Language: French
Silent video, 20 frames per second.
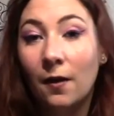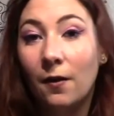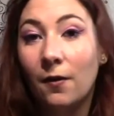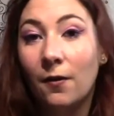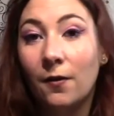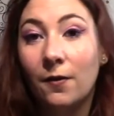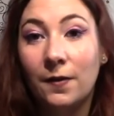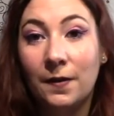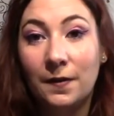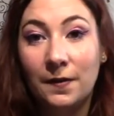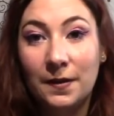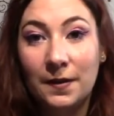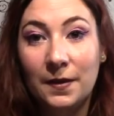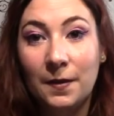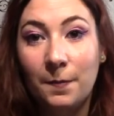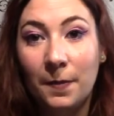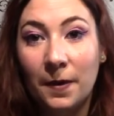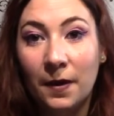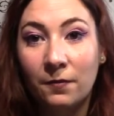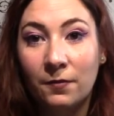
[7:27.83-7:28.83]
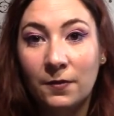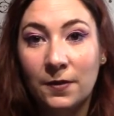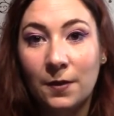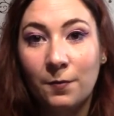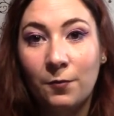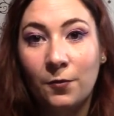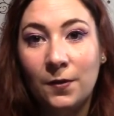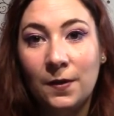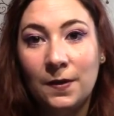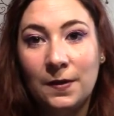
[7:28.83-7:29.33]
N'hésitez pas à vous
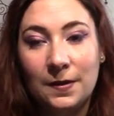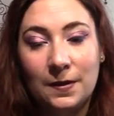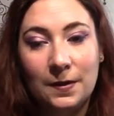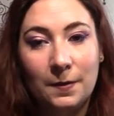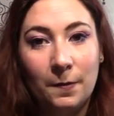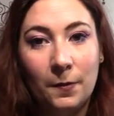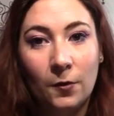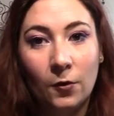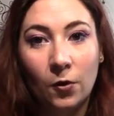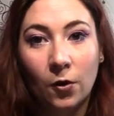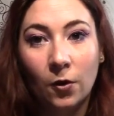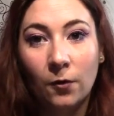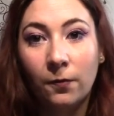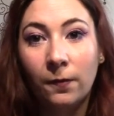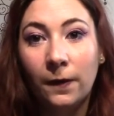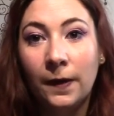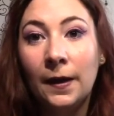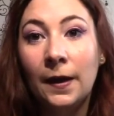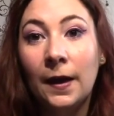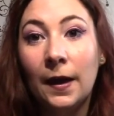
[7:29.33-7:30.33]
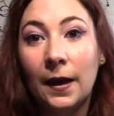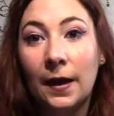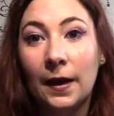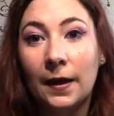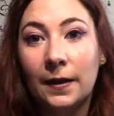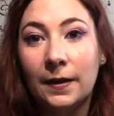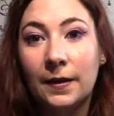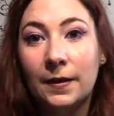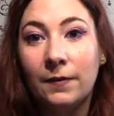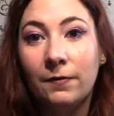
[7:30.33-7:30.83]
abonner si c'est pas encore fait, à
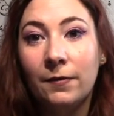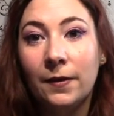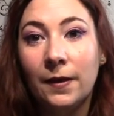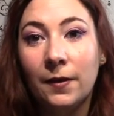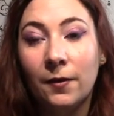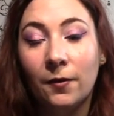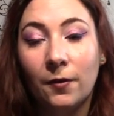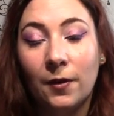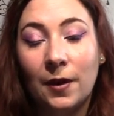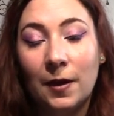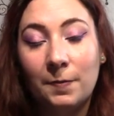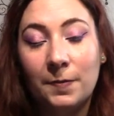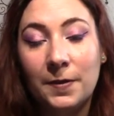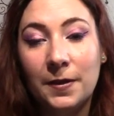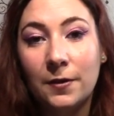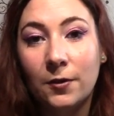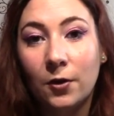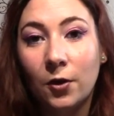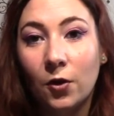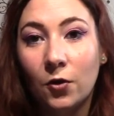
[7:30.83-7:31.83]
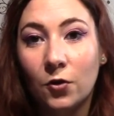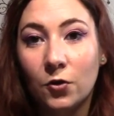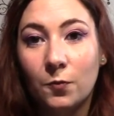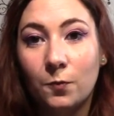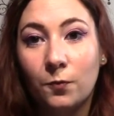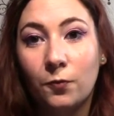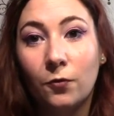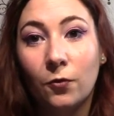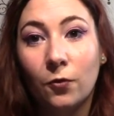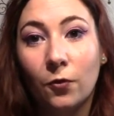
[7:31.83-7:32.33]
activer la petite
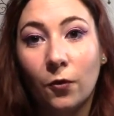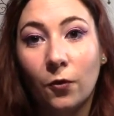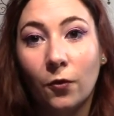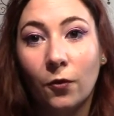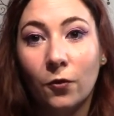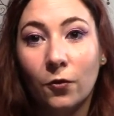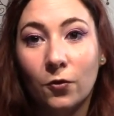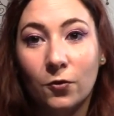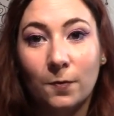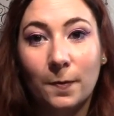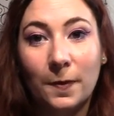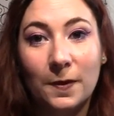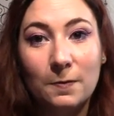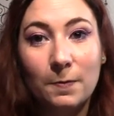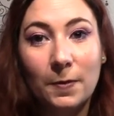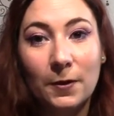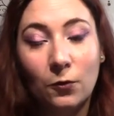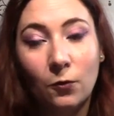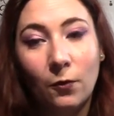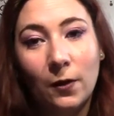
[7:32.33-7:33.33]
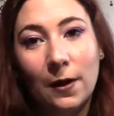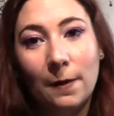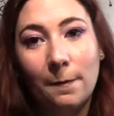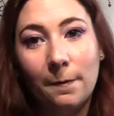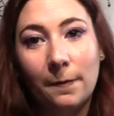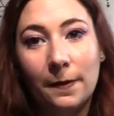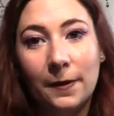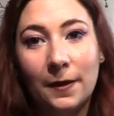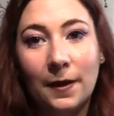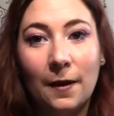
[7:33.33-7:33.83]
cloche pour que je passe pas trop à la
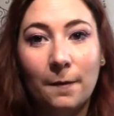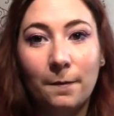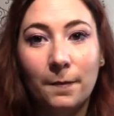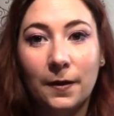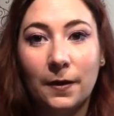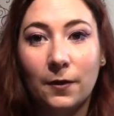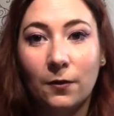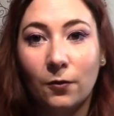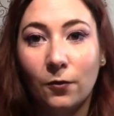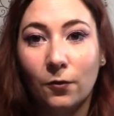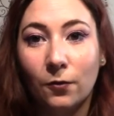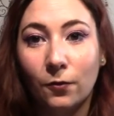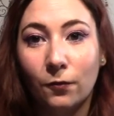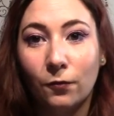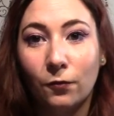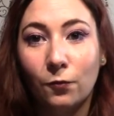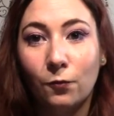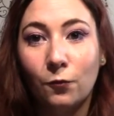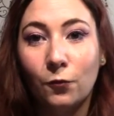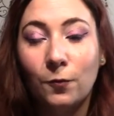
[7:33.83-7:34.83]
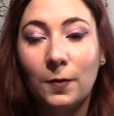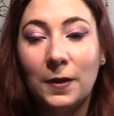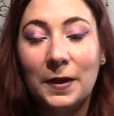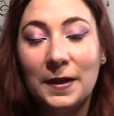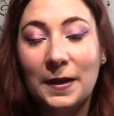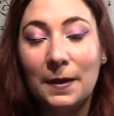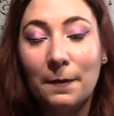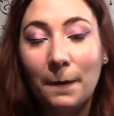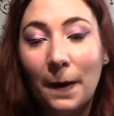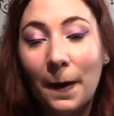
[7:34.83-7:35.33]
trappe et que vous ne
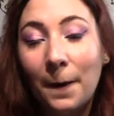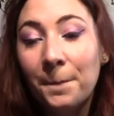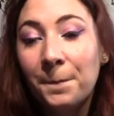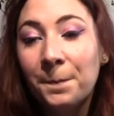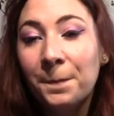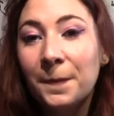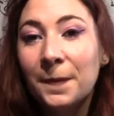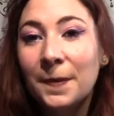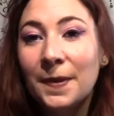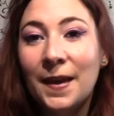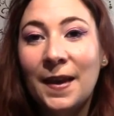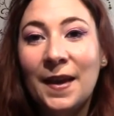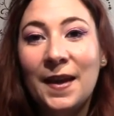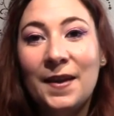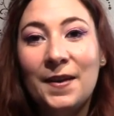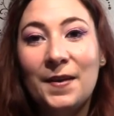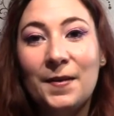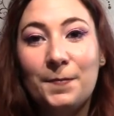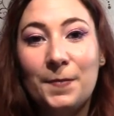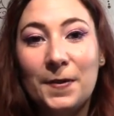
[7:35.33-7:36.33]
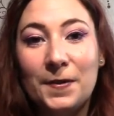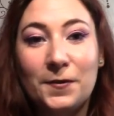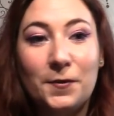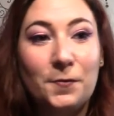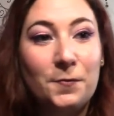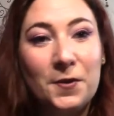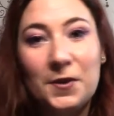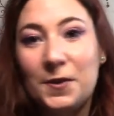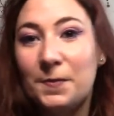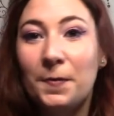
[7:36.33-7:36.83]
m'oubliez pas parce
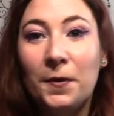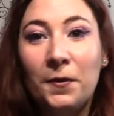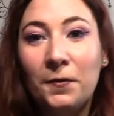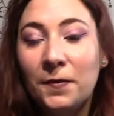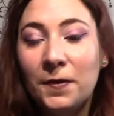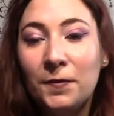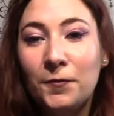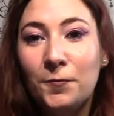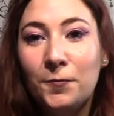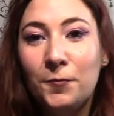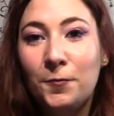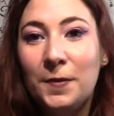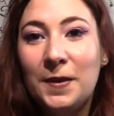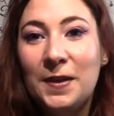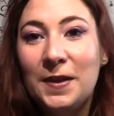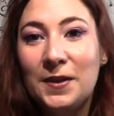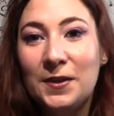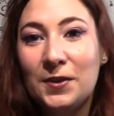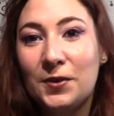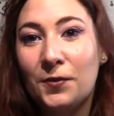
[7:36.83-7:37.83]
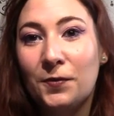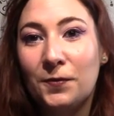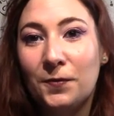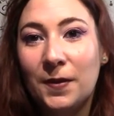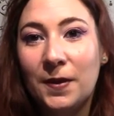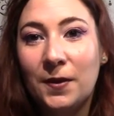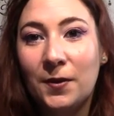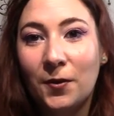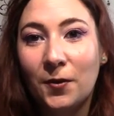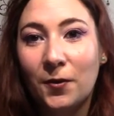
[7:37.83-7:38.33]
que moi j'ai pas envie que vous m'oubliez, j'ai
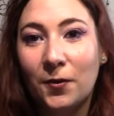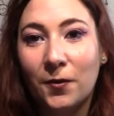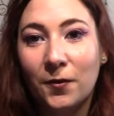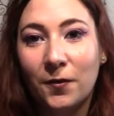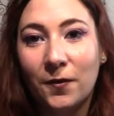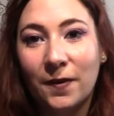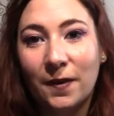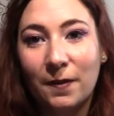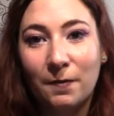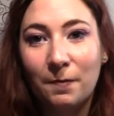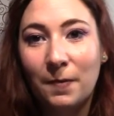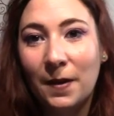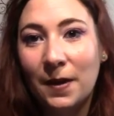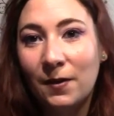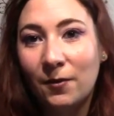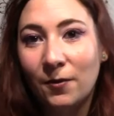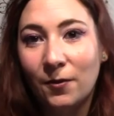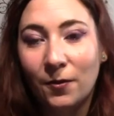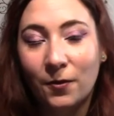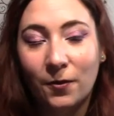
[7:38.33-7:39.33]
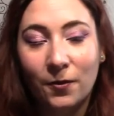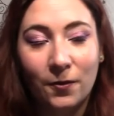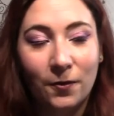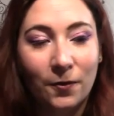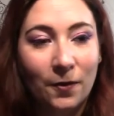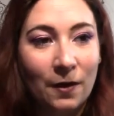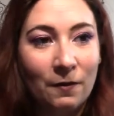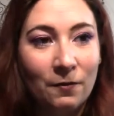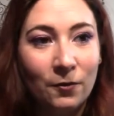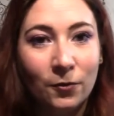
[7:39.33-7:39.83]
envie que cette belle
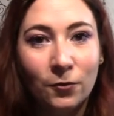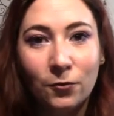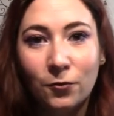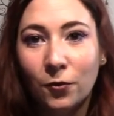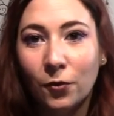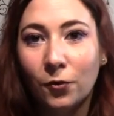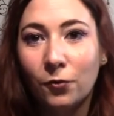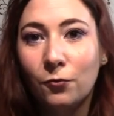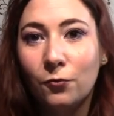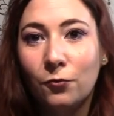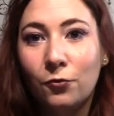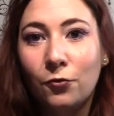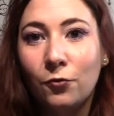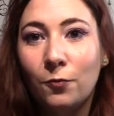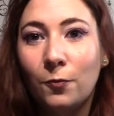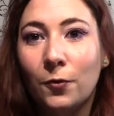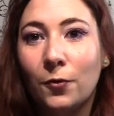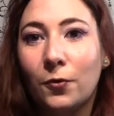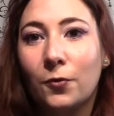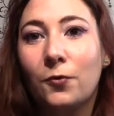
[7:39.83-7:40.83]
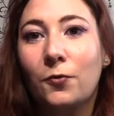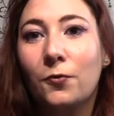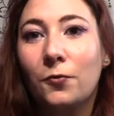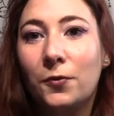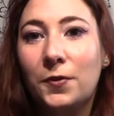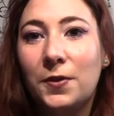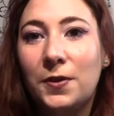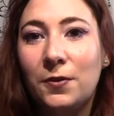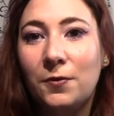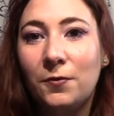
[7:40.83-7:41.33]
euh, aventure YouTube euh,
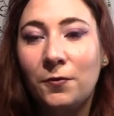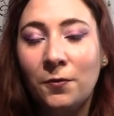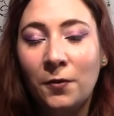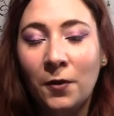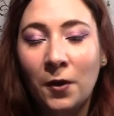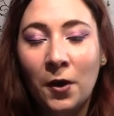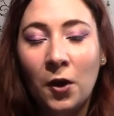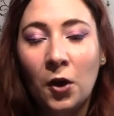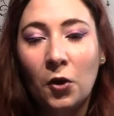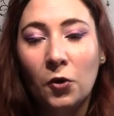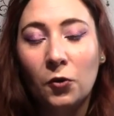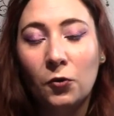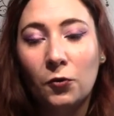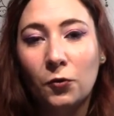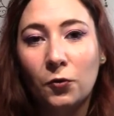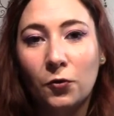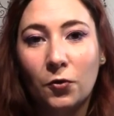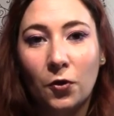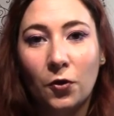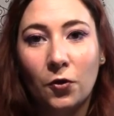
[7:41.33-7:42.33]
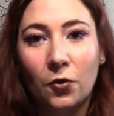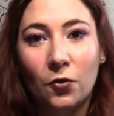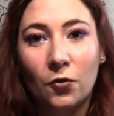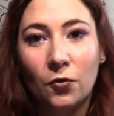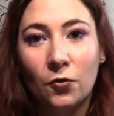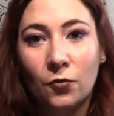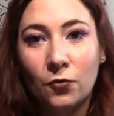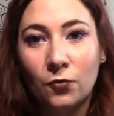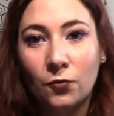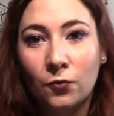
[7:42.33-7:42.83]
continue. Donc
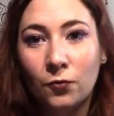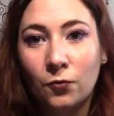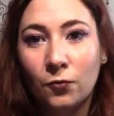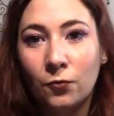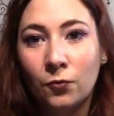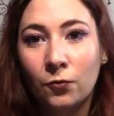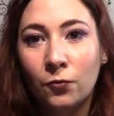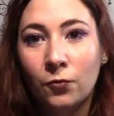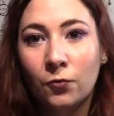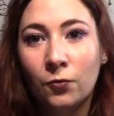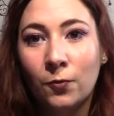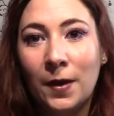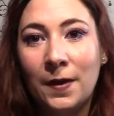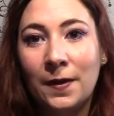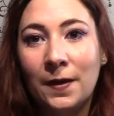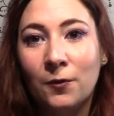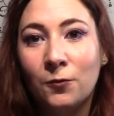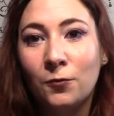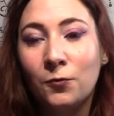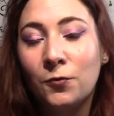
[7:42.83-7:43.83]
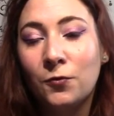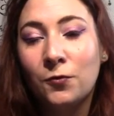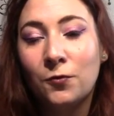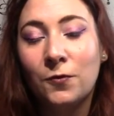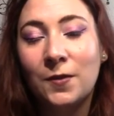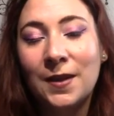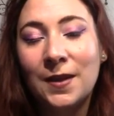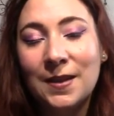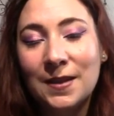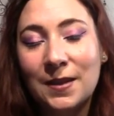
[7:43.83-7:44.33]
euh, je vous souhaite à tous
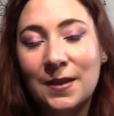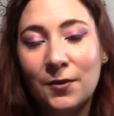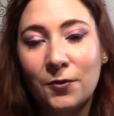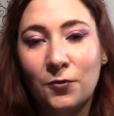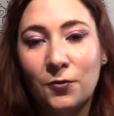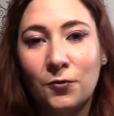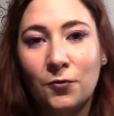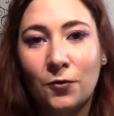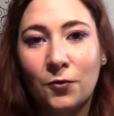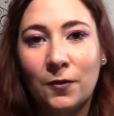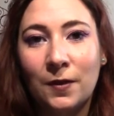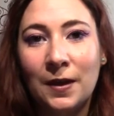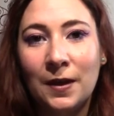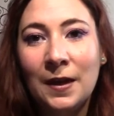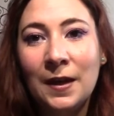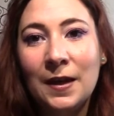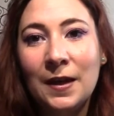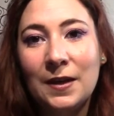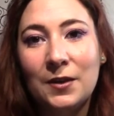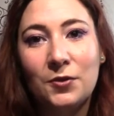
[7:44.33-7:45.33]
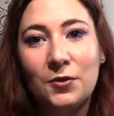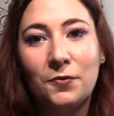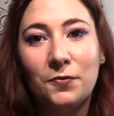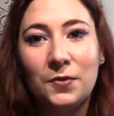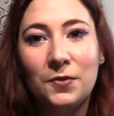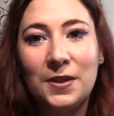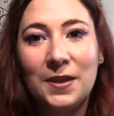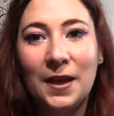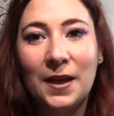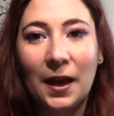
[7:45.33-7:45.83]
une excellente journée et je
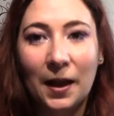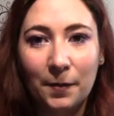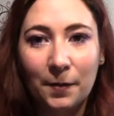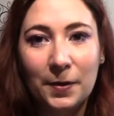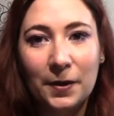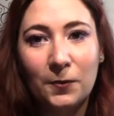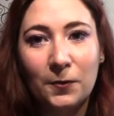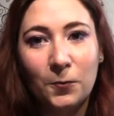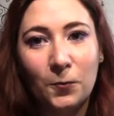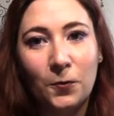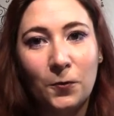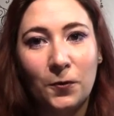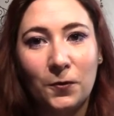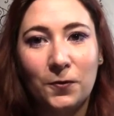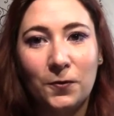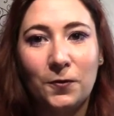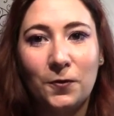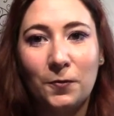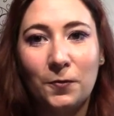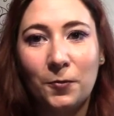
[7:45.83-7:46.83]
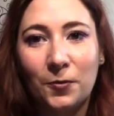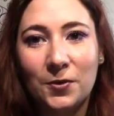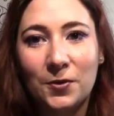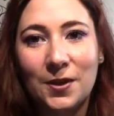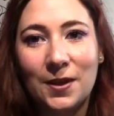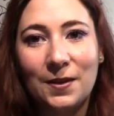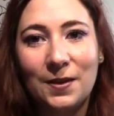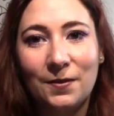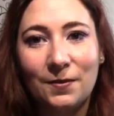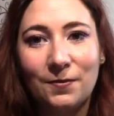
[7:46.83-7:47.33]
vous dis à bientôt dans une
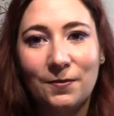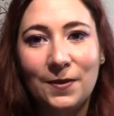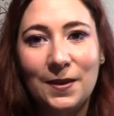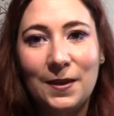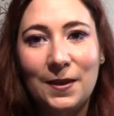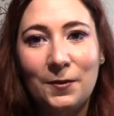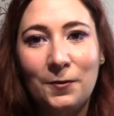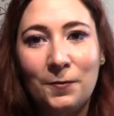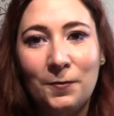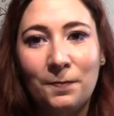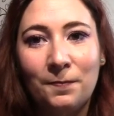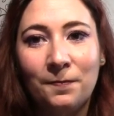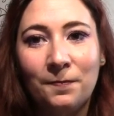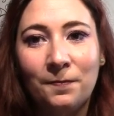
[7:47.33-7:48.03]
prochaine vidéo.